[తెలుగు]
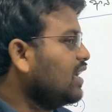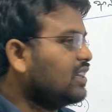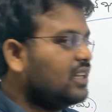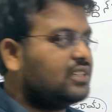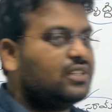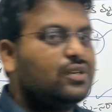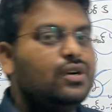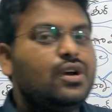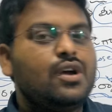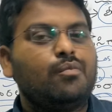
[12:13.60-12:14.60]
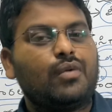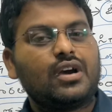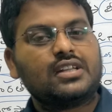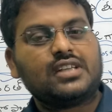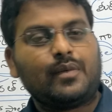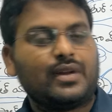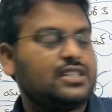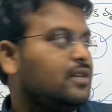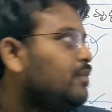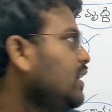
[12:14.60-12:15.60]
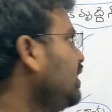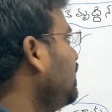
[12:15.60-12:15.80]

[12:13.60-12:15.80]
దండయాత్ర చేసిండు మొఘల్ సామ్రాజ్యంపై